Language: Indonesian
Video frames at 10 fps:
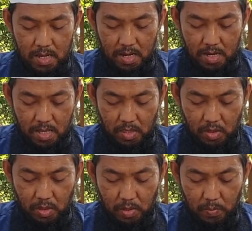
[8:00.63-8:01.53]
kalian
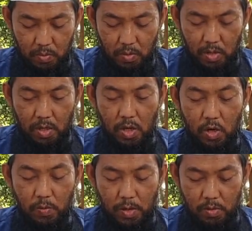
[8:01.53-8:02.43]
tertipu oleh
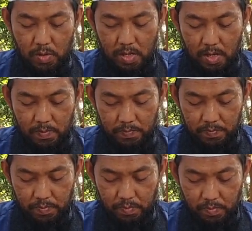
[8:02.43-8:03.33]
kehidupan dunia
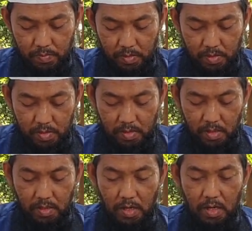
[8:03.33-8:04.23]

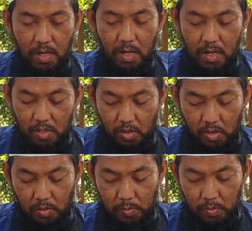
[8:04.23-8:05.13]
dan janganlah kalian
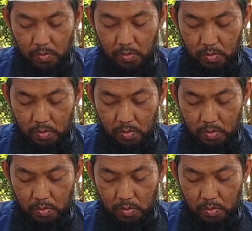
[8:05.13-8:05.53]
tertipu